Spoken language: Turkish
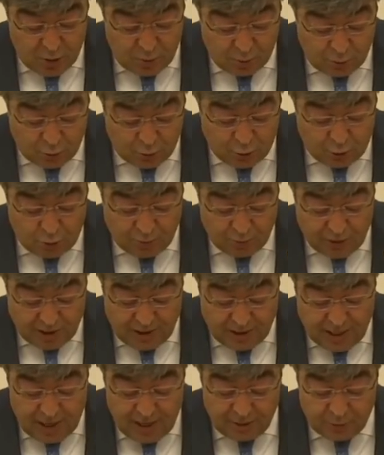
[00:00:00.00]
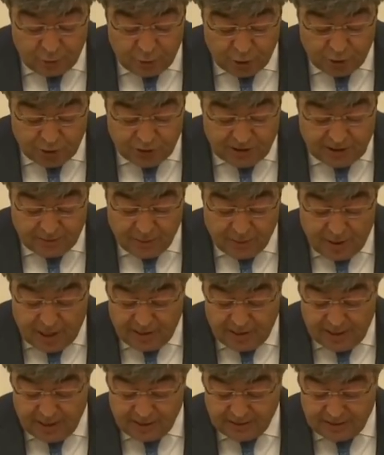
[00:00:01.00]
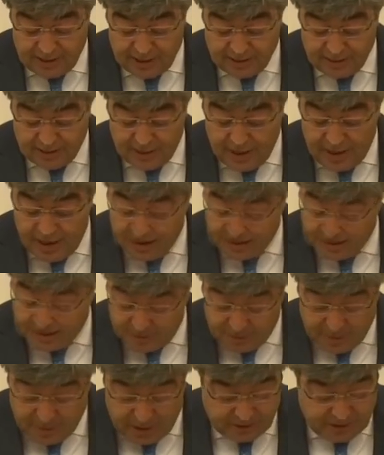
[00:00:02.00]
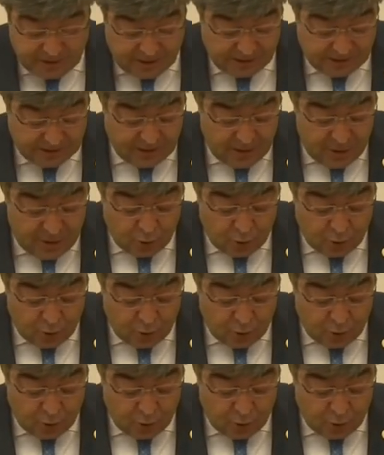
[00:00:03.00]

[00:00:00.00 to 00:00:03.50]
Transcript: Bu durumda da lojistik maliyetlerini artırmaktadır.